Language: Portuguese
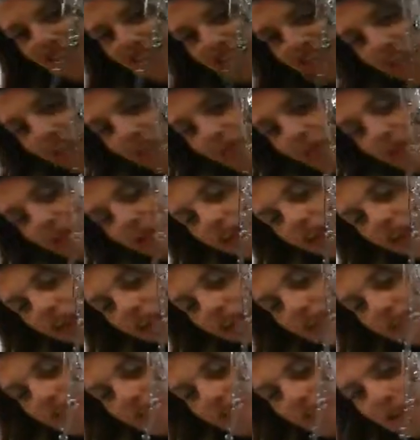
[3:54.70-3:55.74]
Olha aí,
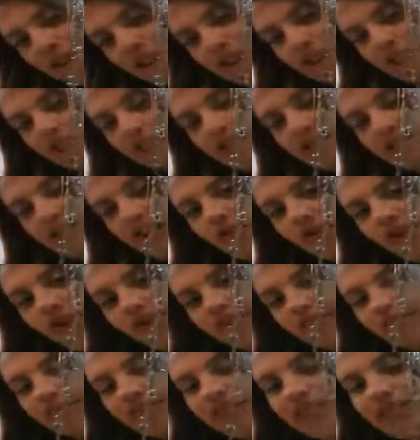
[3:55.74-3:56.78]
meninas, presta atenção,
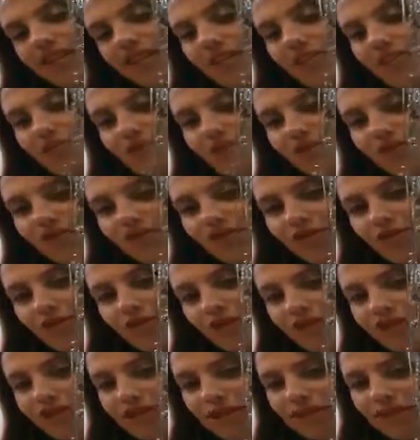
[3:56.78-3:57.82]
hein? Cinco minutos,
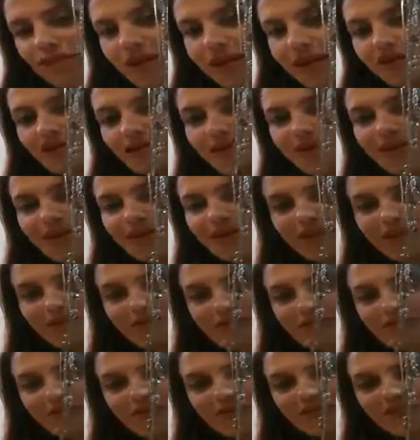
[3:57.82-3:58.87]
todas as pratas brilhando
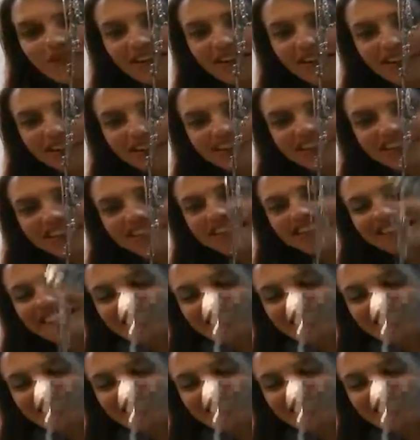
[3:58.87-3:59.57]
como nunca.